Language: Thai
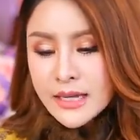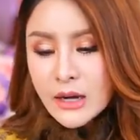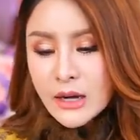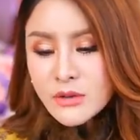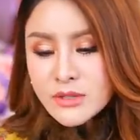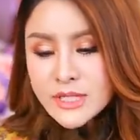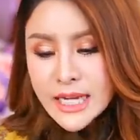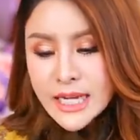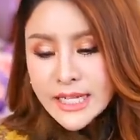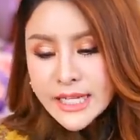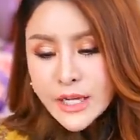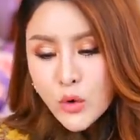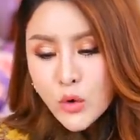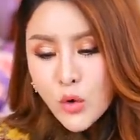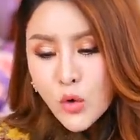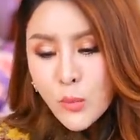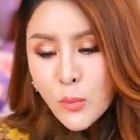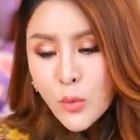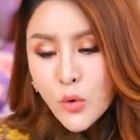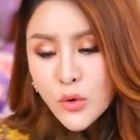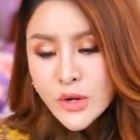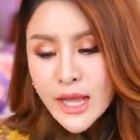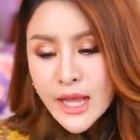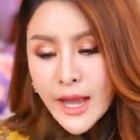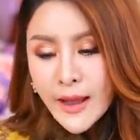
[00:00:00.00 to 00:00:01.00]
เข้าใจที่ครู
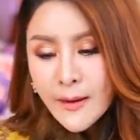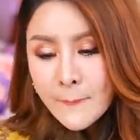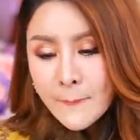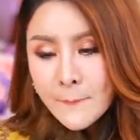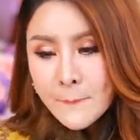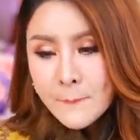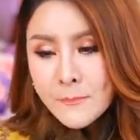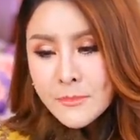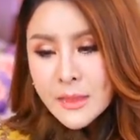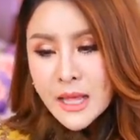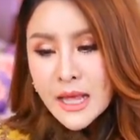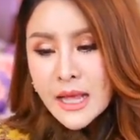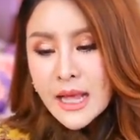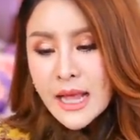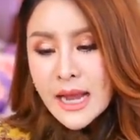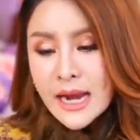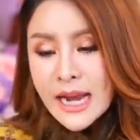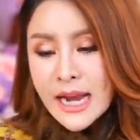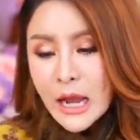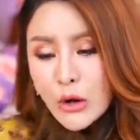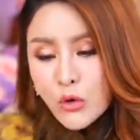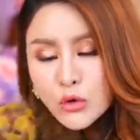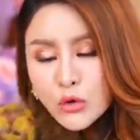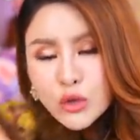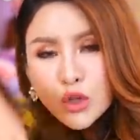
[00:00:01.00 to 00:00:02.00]
พูดยัง
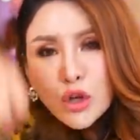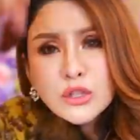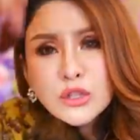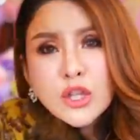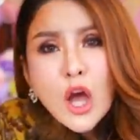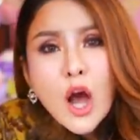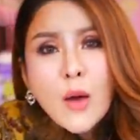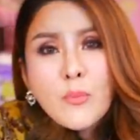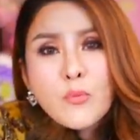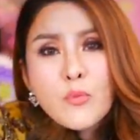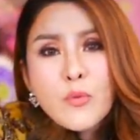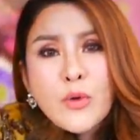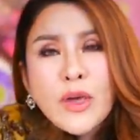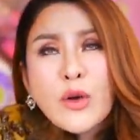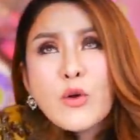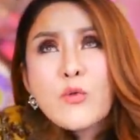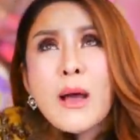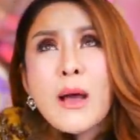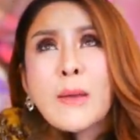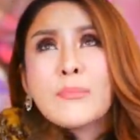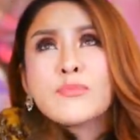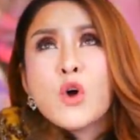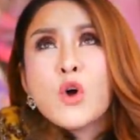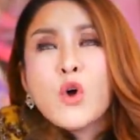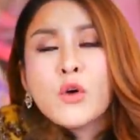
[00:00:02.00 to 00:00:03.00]
แล้วคุณต้องท็อปวิว
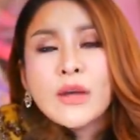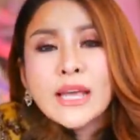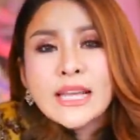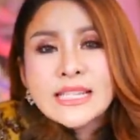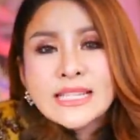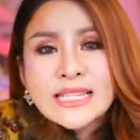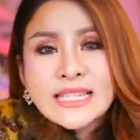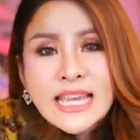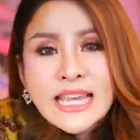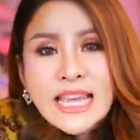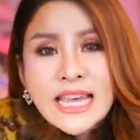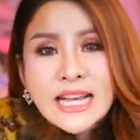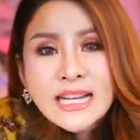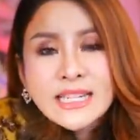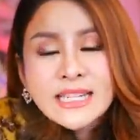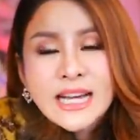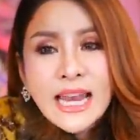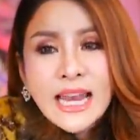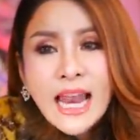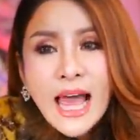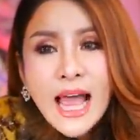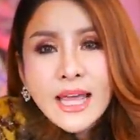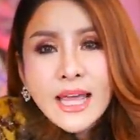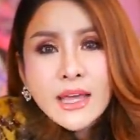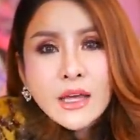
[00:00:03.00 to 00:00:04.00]
แบบนกอินทรีคื
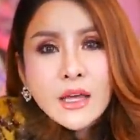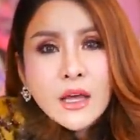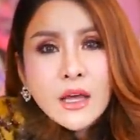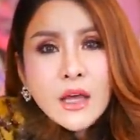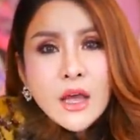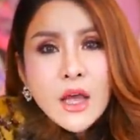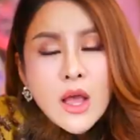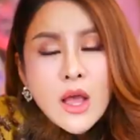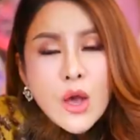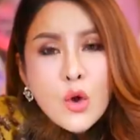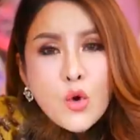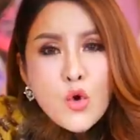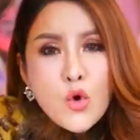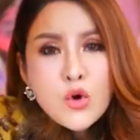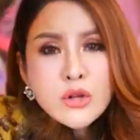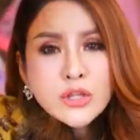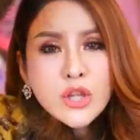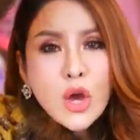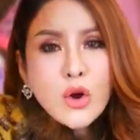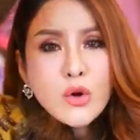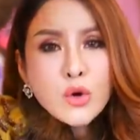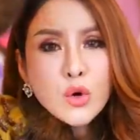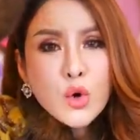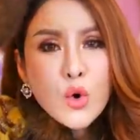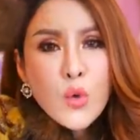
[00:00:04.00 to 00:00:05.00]
ออะไรคุณ
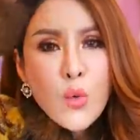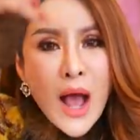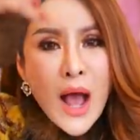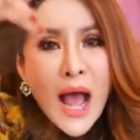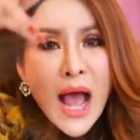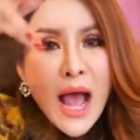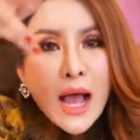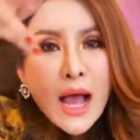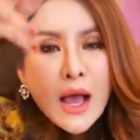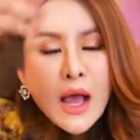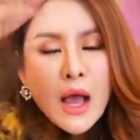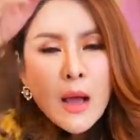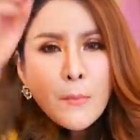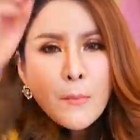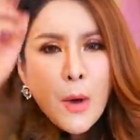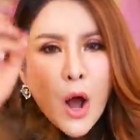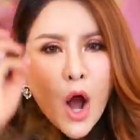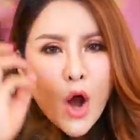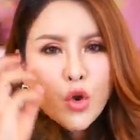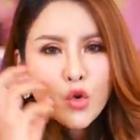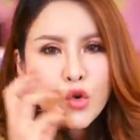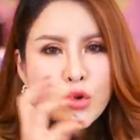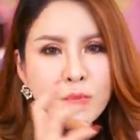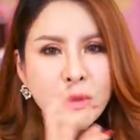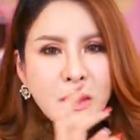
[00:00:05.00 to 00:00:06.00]
ต้องรู้ว่าพ
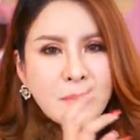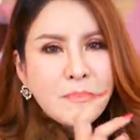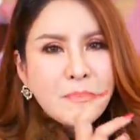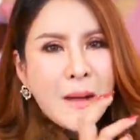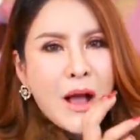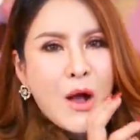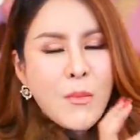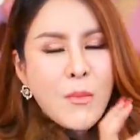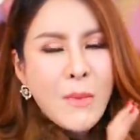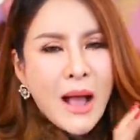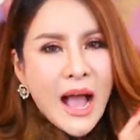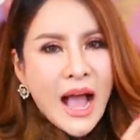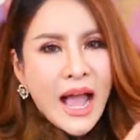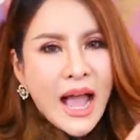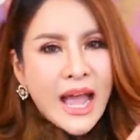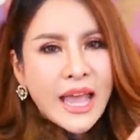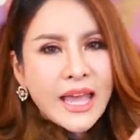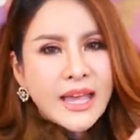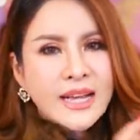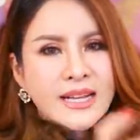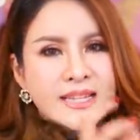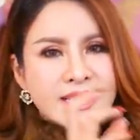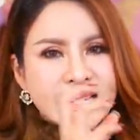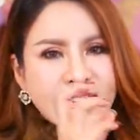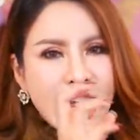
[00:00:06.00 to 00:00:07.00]
อคุณมีเป้าหมาย
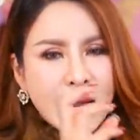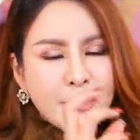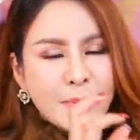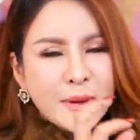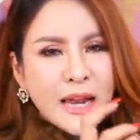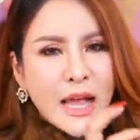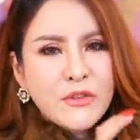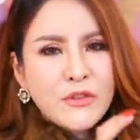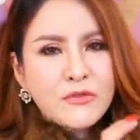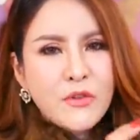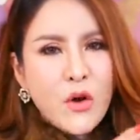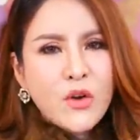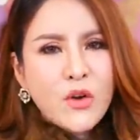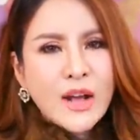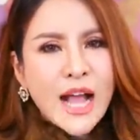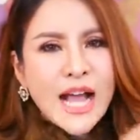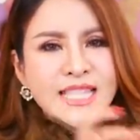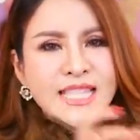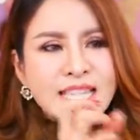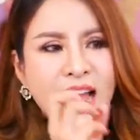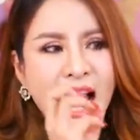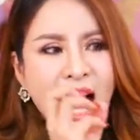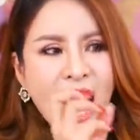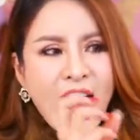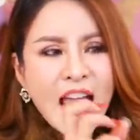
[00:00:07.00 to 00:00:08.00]
ใส่พลังโฟ
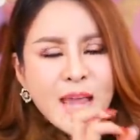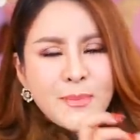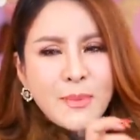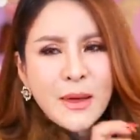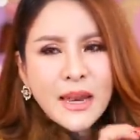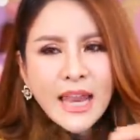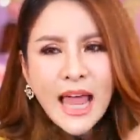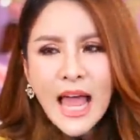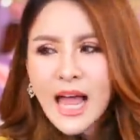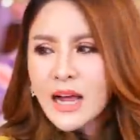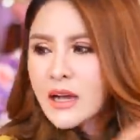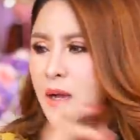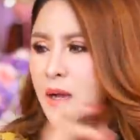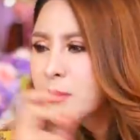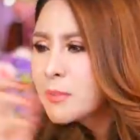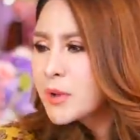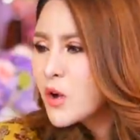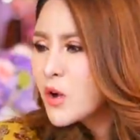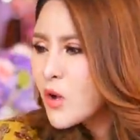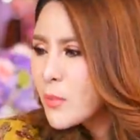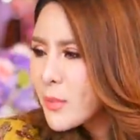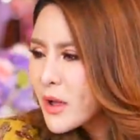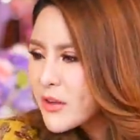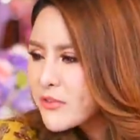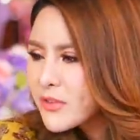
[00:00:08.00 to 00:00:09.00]
กัสให้พลัง
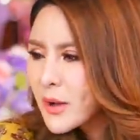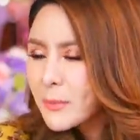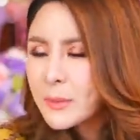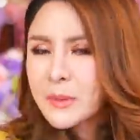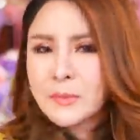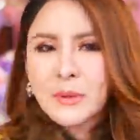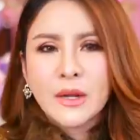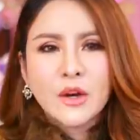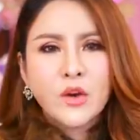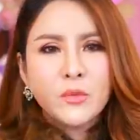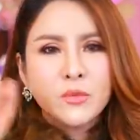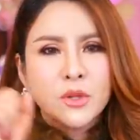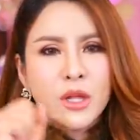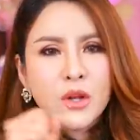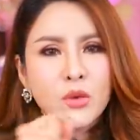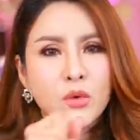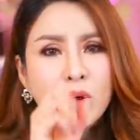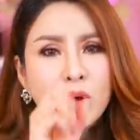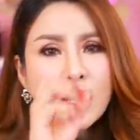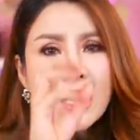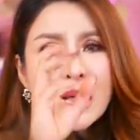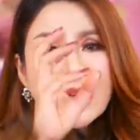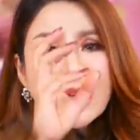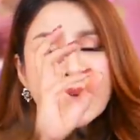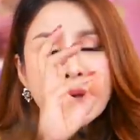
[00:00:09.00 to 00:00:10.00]
พี่โอแม่ฝากปิดพัดลมหน่อย
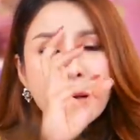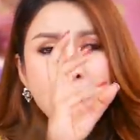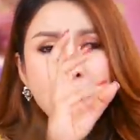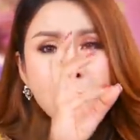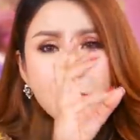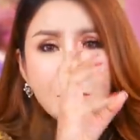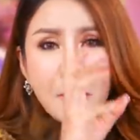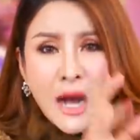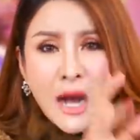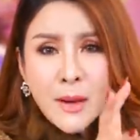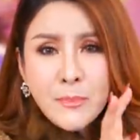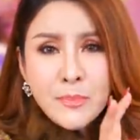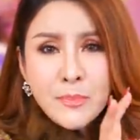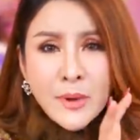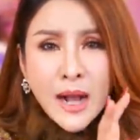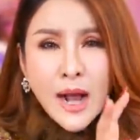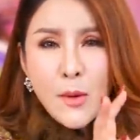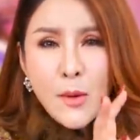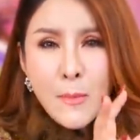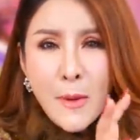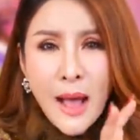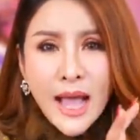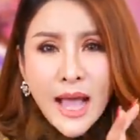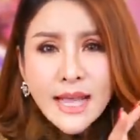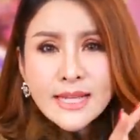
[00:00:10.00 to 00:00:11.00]
ลูกปึ๊บ
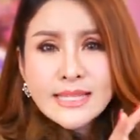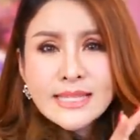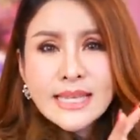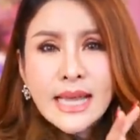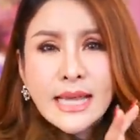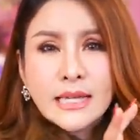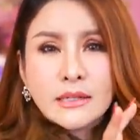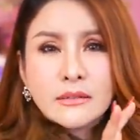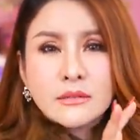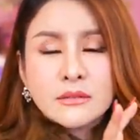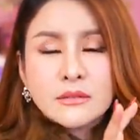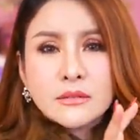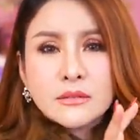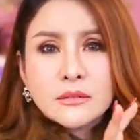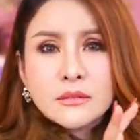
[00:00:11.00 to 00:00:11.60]
เข้าไปเสร็จ